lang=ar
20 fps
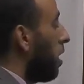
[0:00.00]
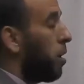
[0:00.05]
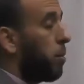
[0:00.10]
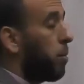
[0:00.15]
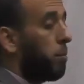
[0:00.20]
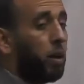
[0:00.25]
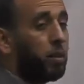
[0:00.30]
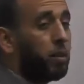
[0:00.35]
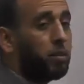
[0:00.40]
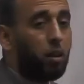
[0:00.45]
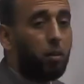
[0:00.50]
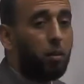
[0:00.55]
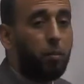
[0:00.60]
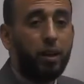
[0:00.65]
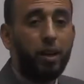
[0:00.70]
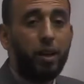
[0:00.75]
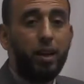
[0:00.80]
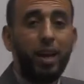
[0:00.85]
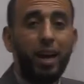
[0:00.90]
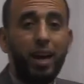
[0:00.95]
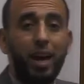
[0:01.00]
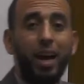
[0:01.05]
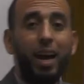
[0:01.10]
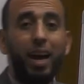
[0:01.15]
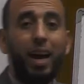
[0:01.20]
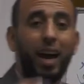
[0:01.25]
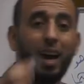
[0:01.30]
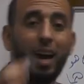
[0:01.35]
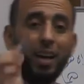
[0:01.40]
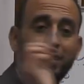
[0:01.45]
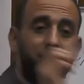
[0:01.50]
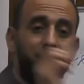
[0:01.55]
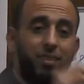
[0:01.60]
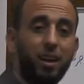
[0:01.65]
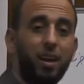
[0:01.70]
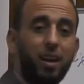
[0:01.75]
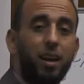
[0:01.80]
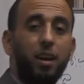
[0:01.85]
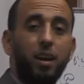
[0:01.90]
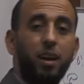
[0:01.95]
ما ضرب إلا
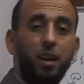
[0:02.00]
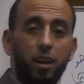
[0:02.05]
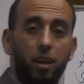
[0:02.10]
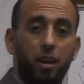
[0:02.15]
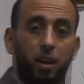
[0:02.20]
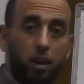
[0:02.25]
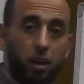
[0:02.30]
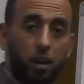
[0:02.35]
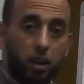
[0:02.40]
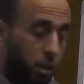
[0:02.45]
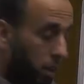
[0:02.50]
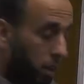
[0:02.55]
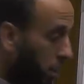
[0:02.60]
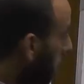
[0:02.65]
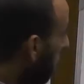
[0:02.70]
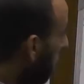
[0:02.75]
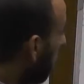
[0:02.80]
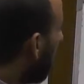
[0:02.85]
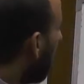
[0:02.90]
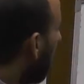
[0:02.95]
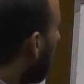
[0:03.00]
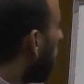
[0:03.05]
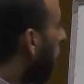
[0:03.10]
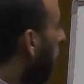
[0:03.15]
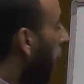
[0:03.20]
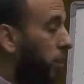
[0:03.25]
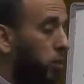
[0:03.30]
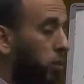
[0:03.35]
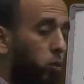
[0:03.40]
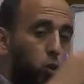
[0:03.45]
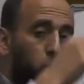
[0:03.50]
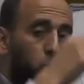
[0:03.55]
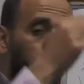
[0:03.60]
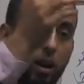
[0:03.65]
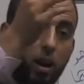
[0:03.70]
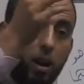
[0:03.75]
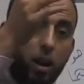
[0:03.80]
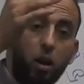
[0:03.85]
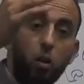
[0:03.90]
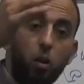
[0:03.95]
أنت
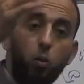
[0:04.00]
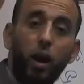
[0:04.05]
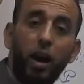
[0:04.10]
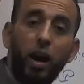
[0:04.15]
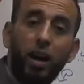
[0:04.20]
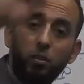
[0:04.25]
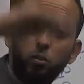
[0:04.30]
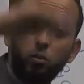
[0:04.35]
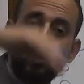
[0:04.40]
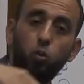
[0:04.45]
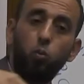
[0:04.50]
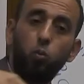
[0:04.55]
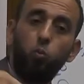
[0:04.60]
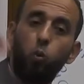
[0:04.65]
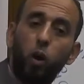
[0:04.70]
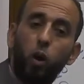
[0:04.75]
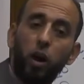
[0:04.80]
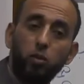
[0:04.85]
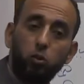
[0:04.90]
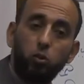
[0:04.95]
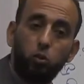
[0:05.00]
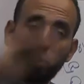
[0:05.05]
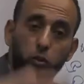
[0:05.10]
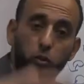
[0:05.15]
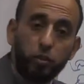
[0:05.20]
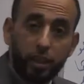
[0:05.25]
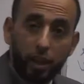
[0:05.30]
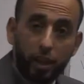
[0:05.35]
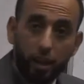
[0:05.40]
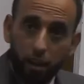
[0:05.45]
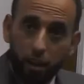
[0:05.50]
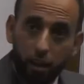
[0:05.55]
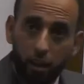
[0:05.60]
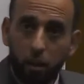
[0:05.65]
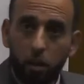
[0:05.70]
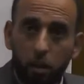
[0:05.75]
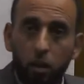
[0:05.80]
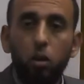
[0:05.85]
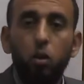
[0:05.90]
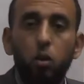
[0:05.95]
وأنتما وأنتم وأنتن
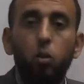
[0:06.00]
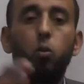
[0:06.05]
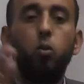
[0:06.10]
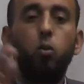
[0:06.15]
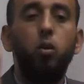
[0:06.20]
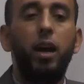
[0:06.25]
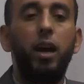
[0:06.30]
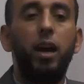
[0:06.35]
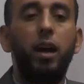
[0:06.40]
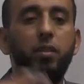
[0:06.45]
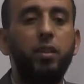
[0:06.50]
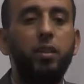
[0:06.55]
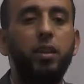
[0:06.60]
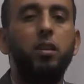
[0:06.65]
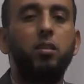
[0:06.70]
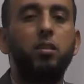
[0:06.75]
كل هذه